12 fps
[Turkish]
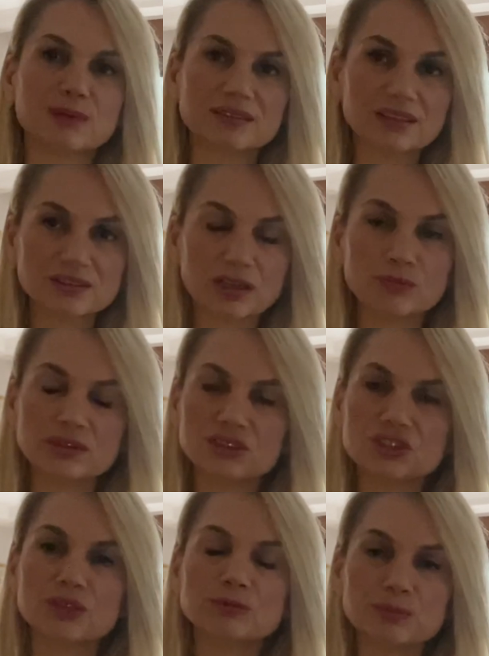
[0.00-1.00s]
Yani tasarruf
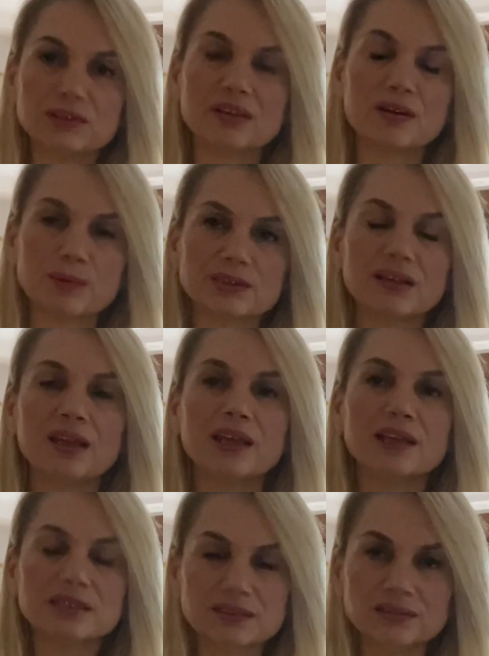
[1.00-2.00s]
edeceğimiz bir rakama da
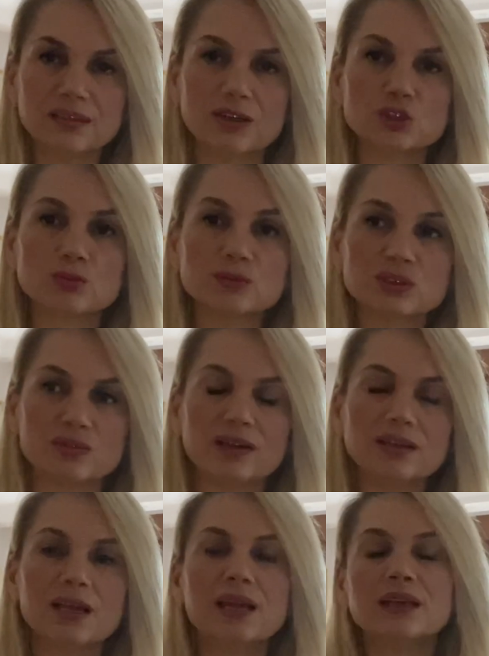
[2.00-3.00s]
ihtiyacımız
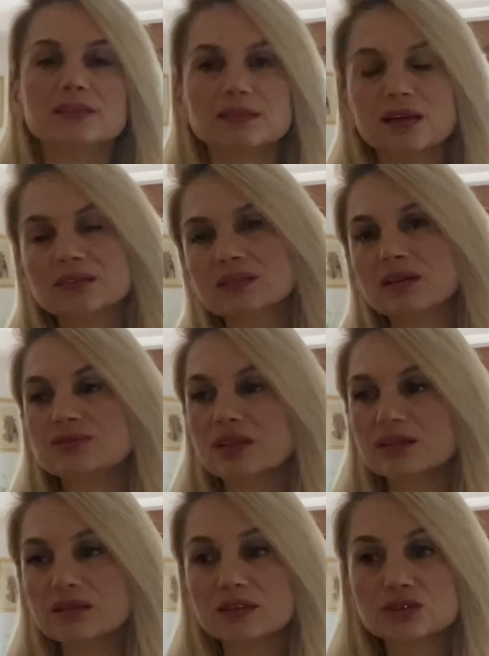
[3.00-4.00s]
var. Diğer
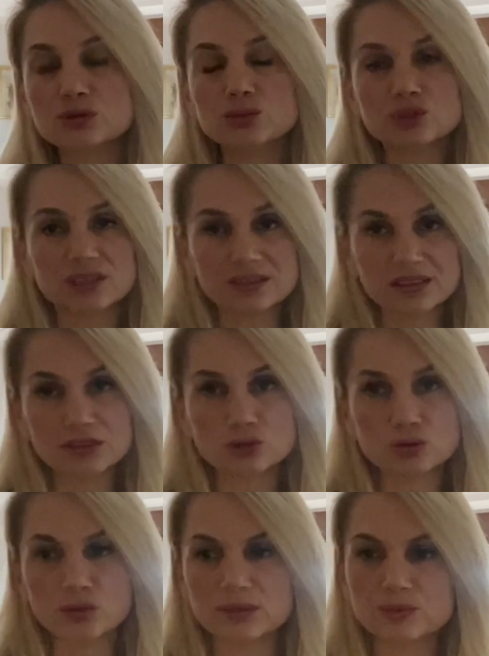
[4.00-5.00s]
taraftan da asgari ücretle ilgili
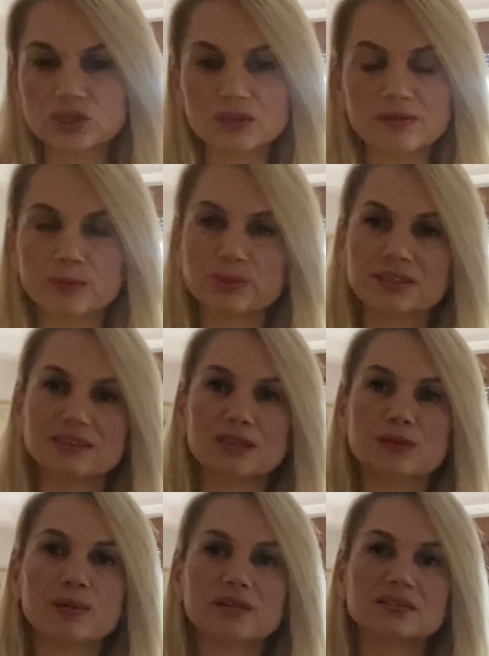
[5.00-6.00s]
şöyle bir şey var.
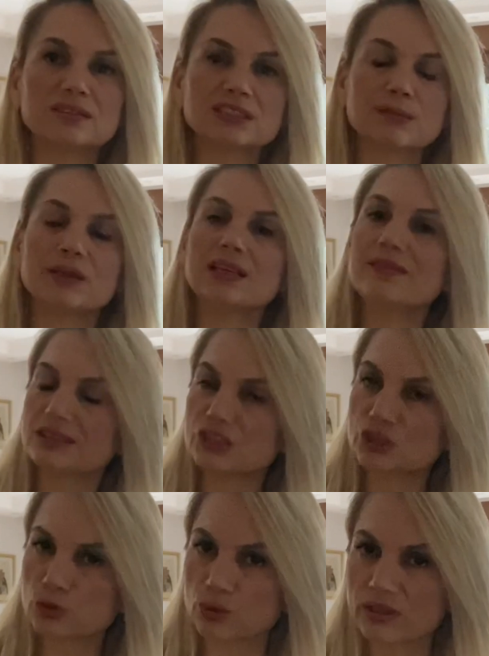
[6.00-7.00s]
Piyasaya baktığınız zaman evet
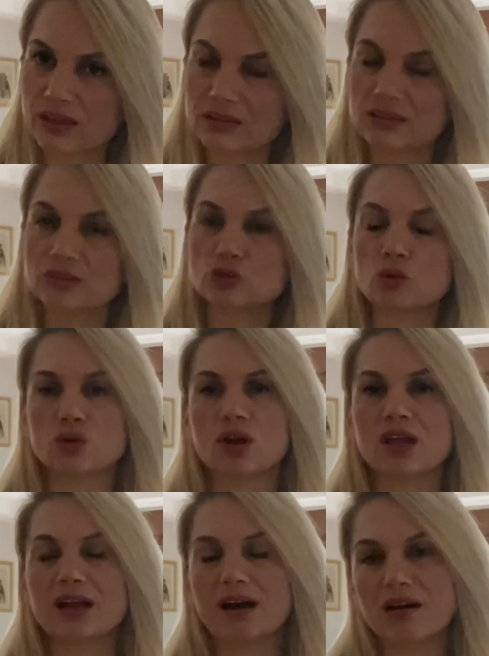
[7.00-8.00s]
iş olanakları çok
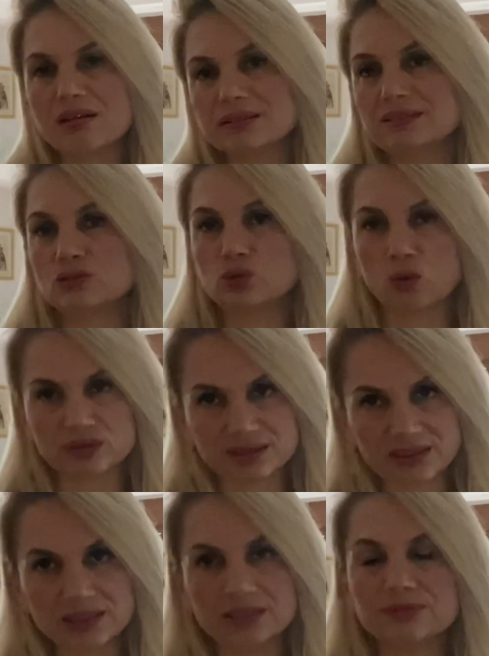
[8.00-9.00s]
az, çok
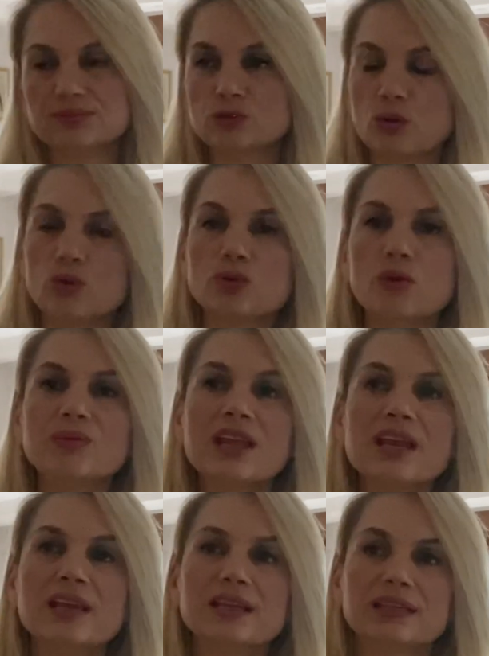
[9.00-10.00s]
zayıf, doğru.
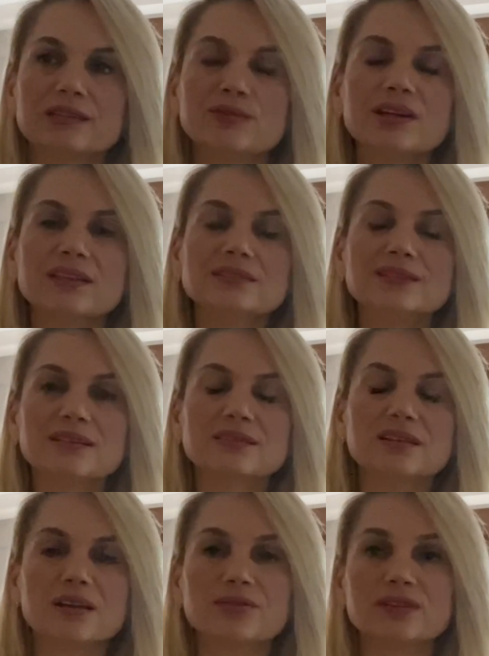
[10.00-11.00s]
E, fakat diğer
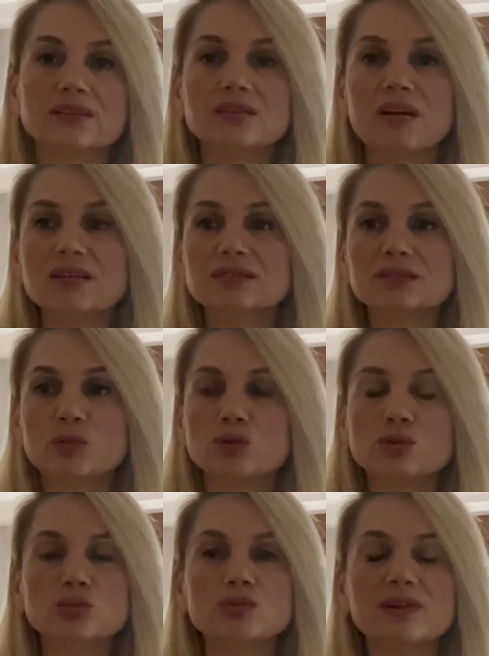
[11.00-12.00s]
taraftan da artık
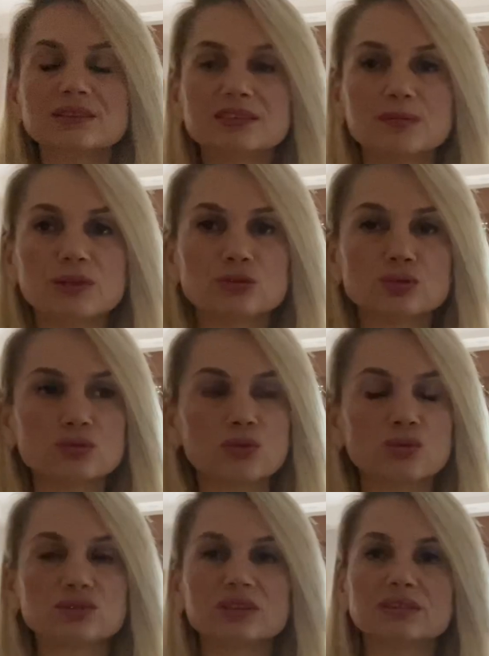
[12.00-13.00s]
böyle üniversite mezunu da
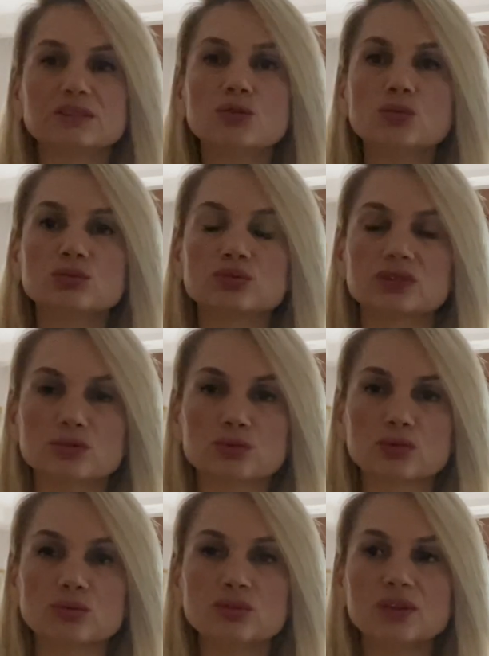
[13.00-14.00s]
olsanız ne olursanız
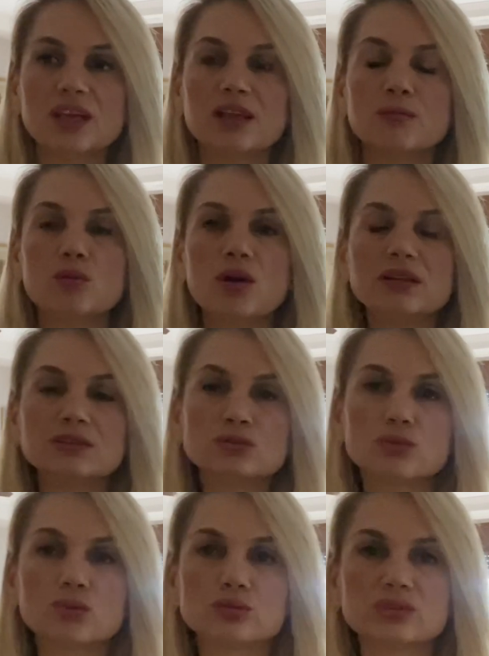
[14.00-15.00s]
olun,
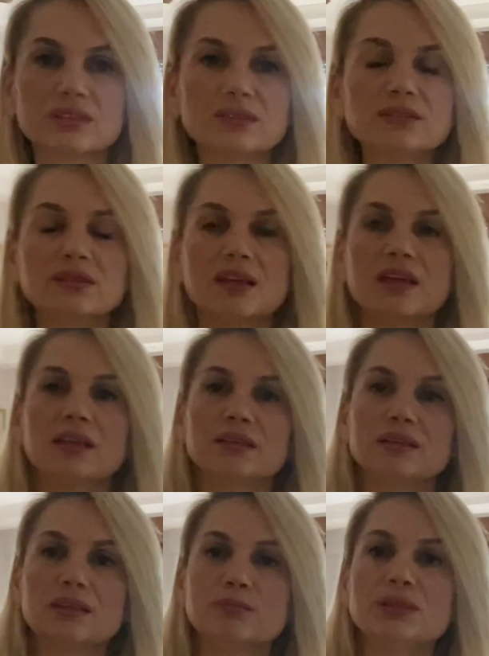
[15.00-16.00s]
mühendis de olsanız,
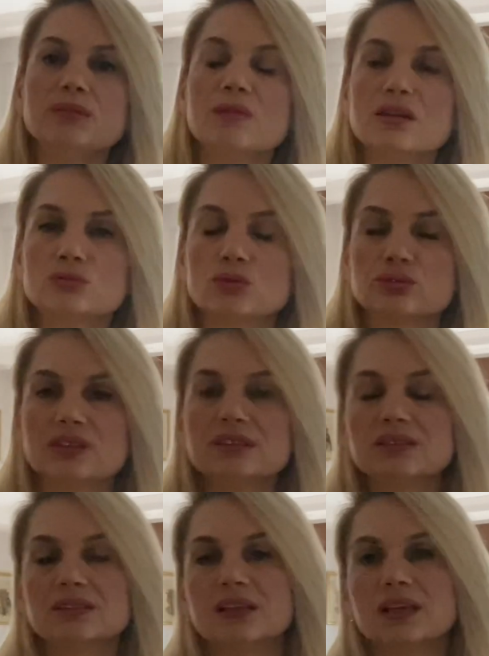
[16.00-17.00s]
e, mimar da
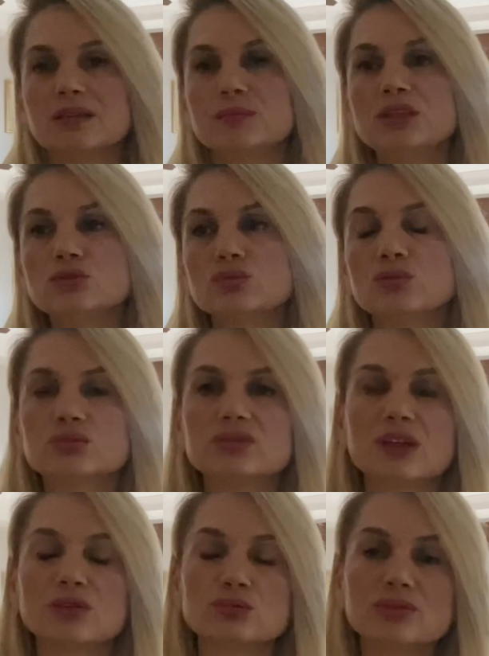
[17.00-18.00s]
olsanız mezun
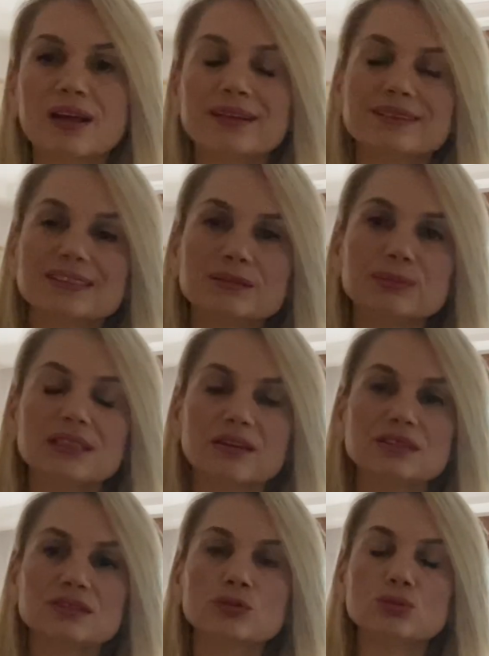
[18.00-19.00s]
olduktan sonra herkesi bir
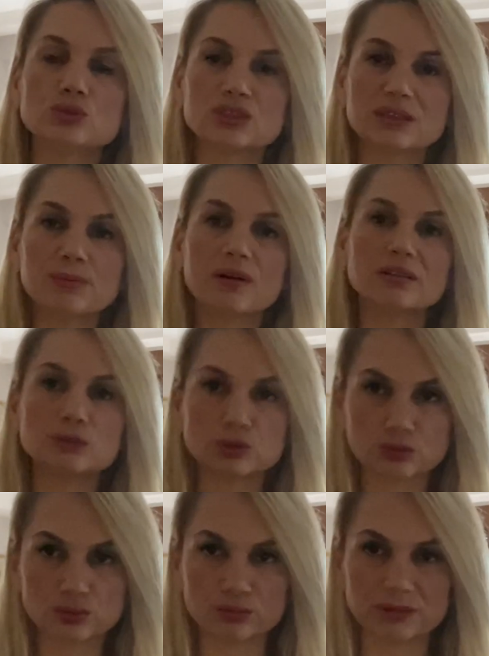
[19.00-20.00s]
asgari ücrete
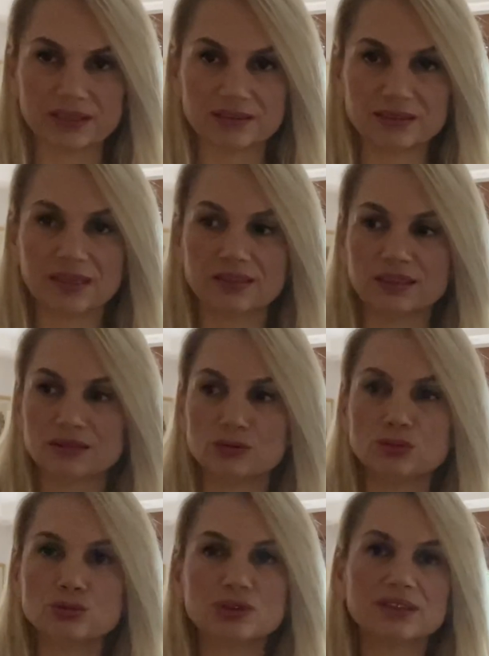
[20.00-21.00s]
bağlamış durumdayız. Yani hani
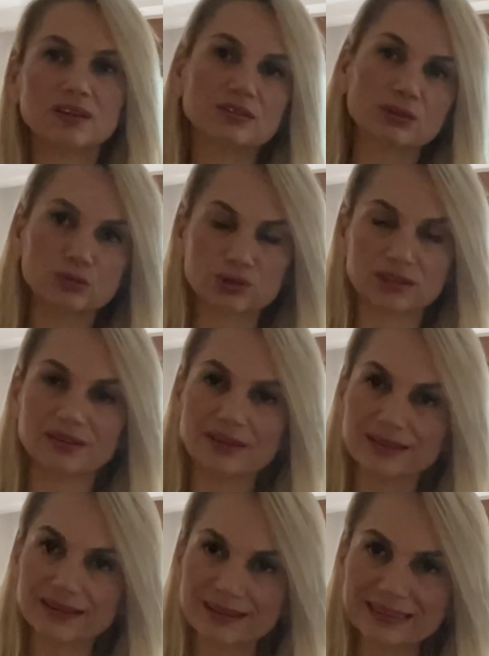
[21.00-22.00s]
ücret asgari
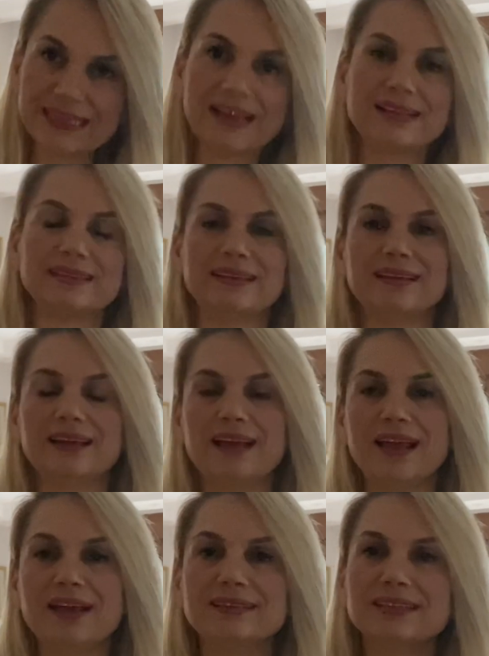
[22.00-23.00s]
ücrete geldi.
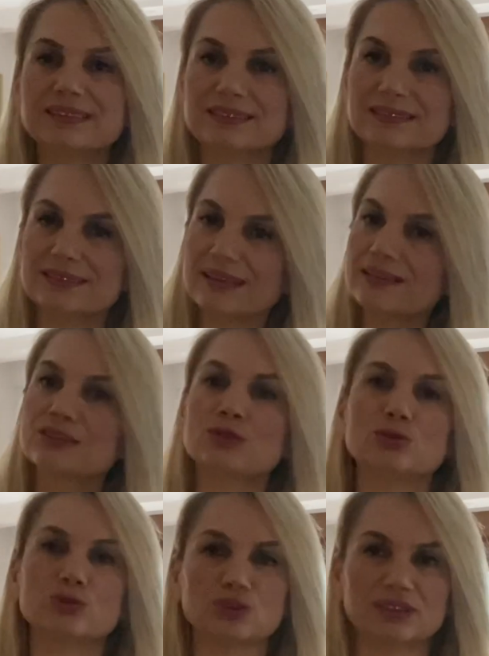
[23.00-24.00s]
Herkes
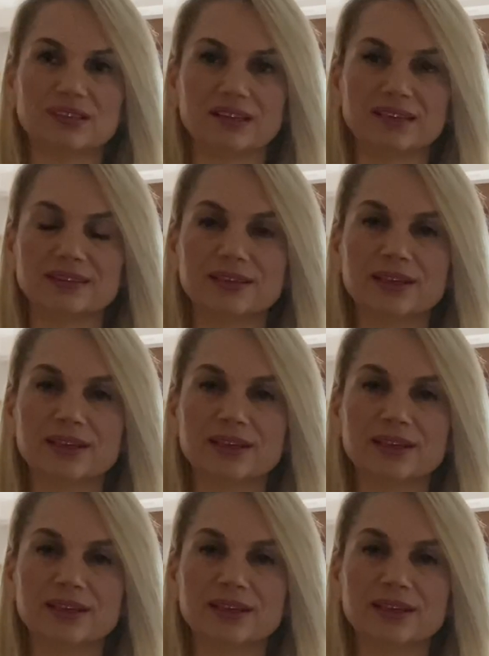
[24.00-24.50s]
asgari ücret yani.